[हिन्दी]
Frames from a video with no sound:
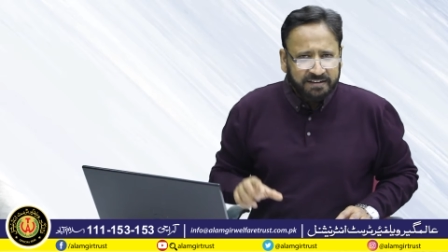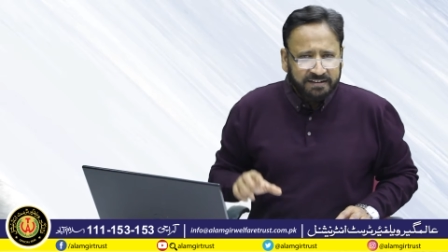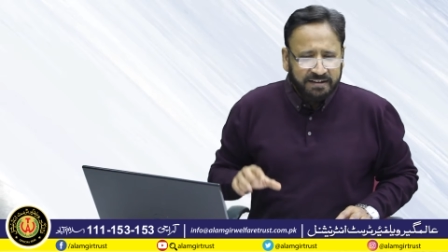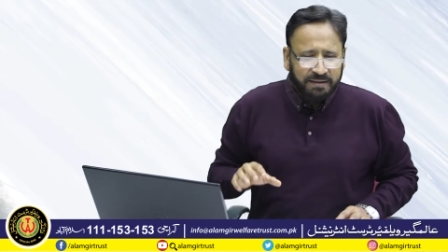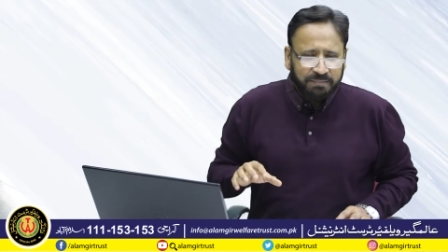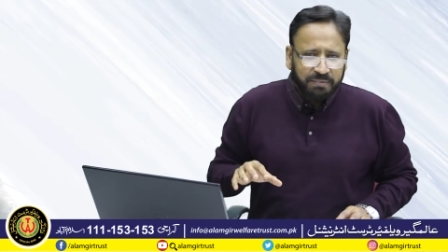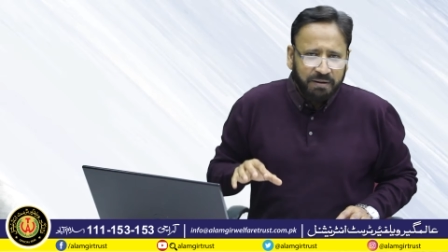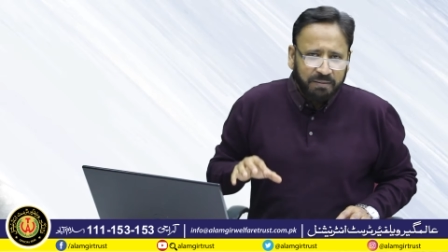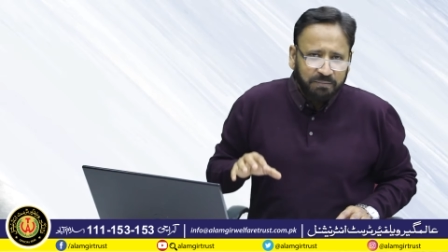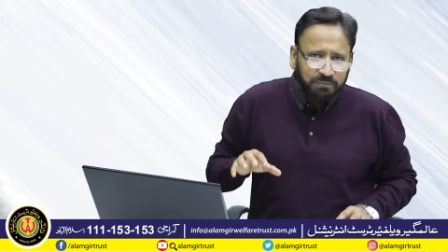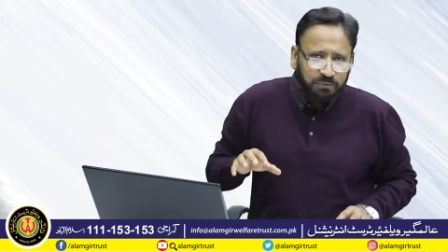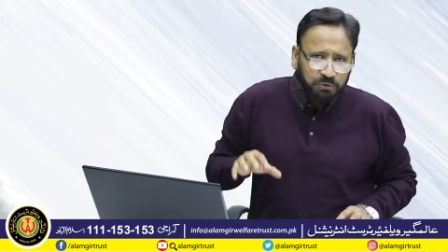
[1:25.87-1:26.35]

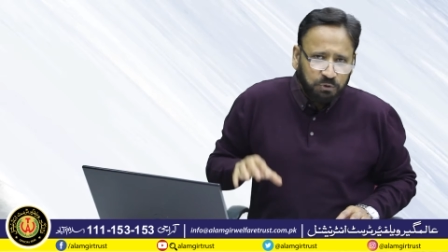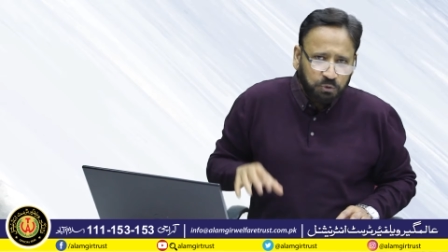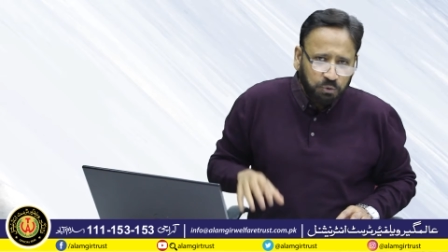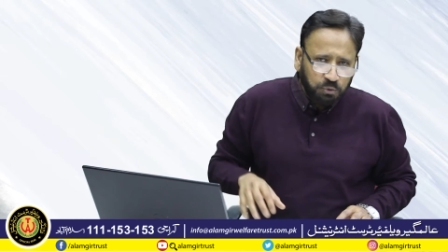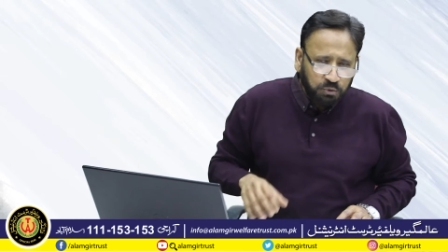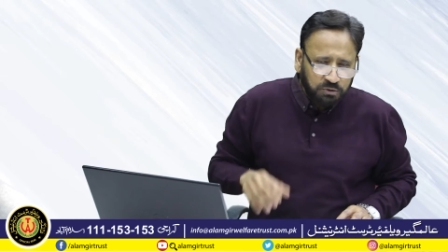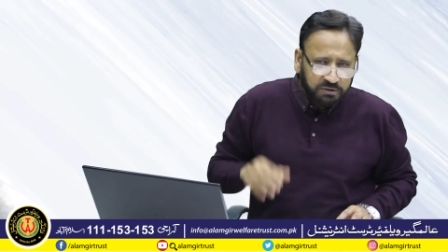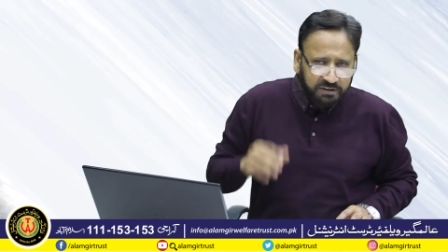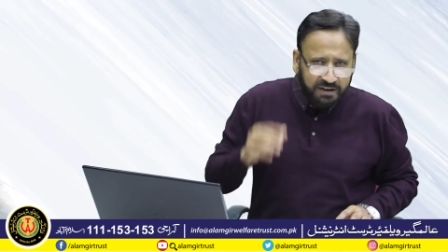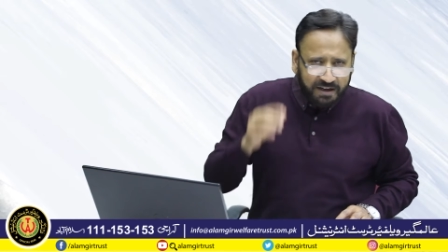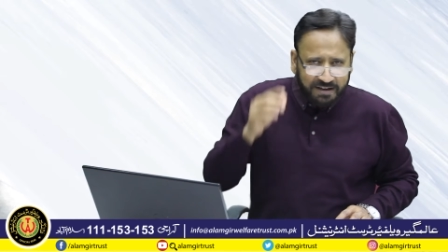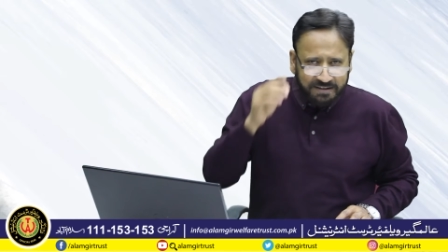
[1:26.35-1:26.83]
जब हम
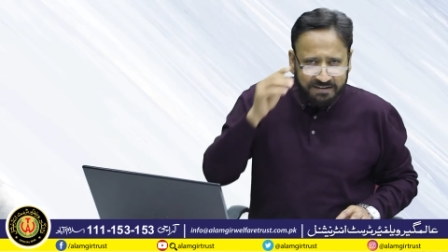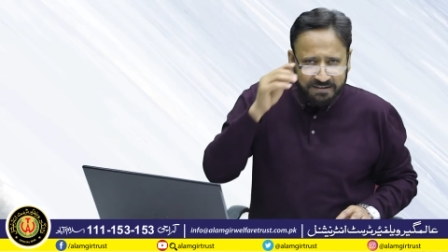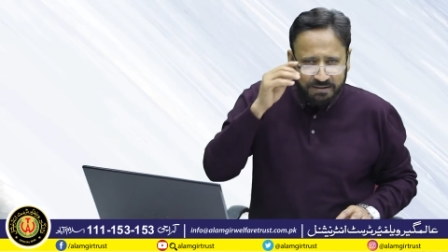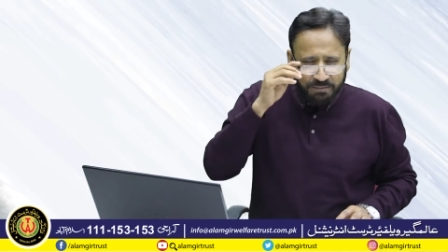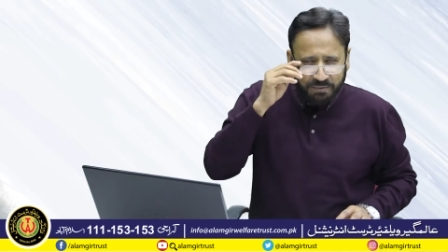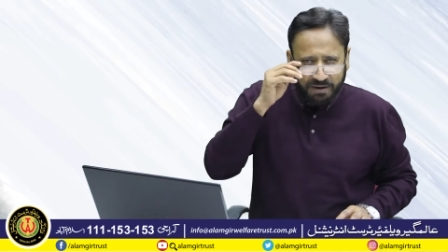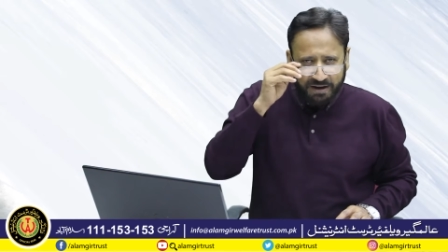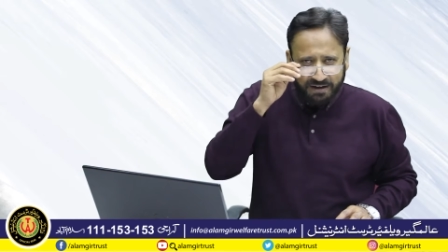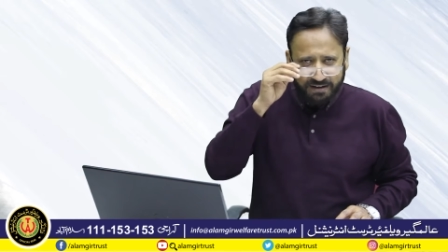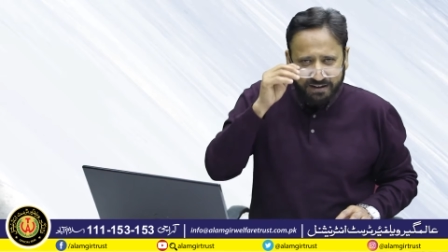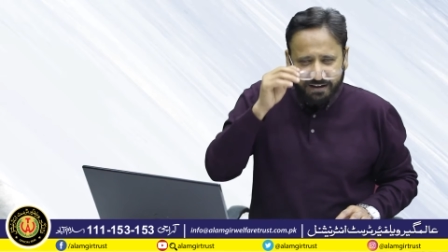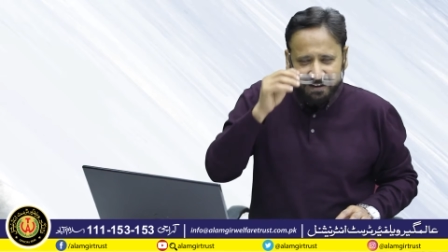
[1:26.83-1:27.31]
दूध का
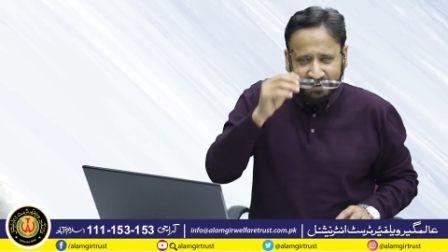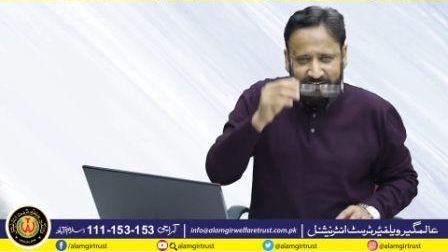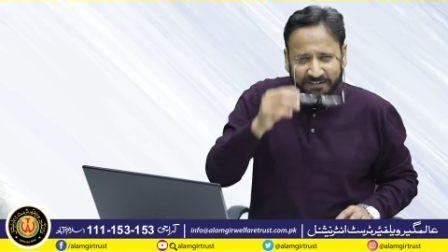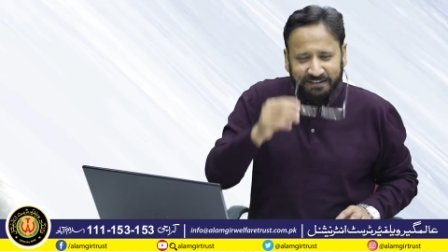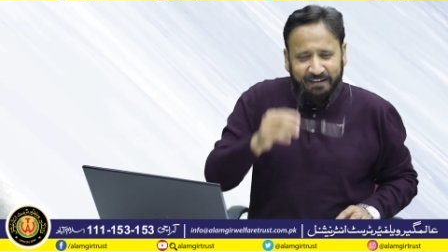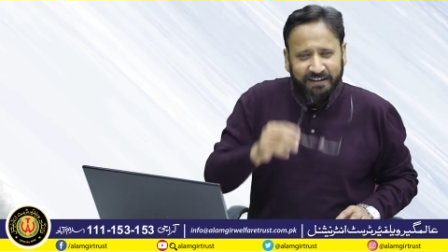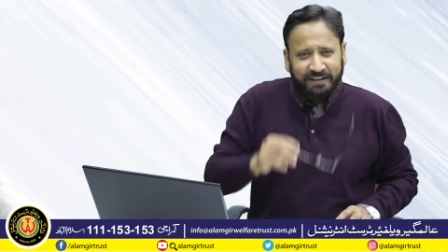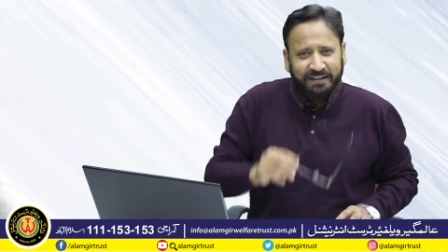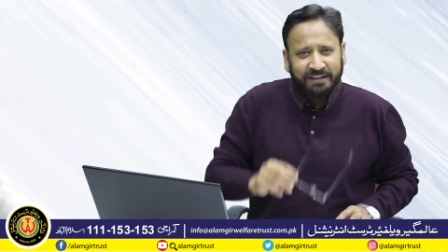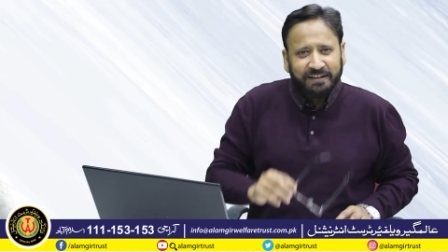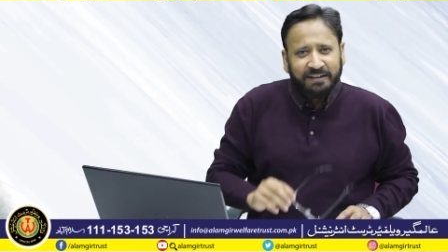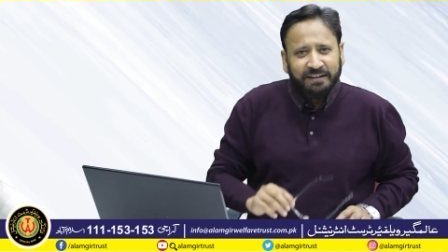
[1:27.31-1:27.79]
इस्तेमाल
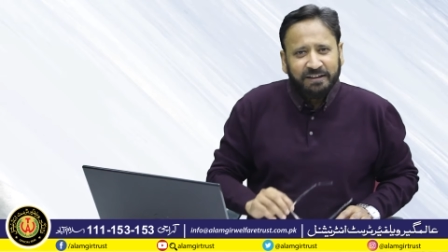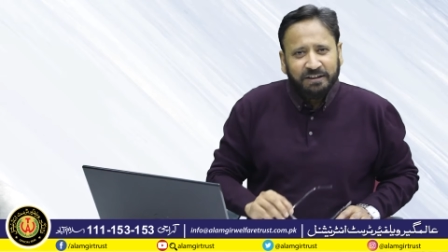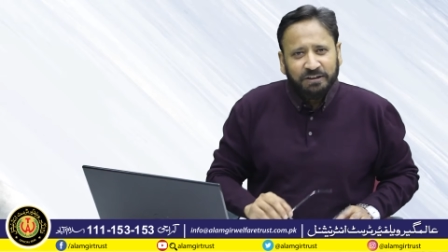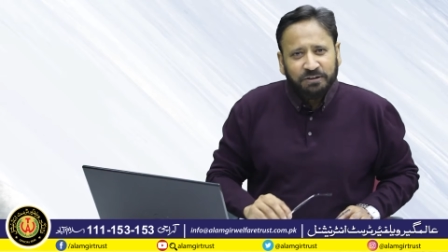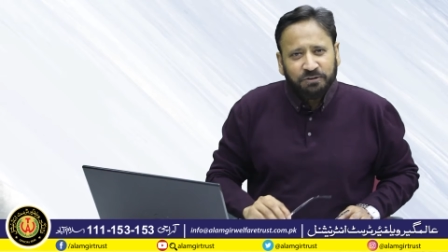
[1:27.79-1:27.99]
करते हैं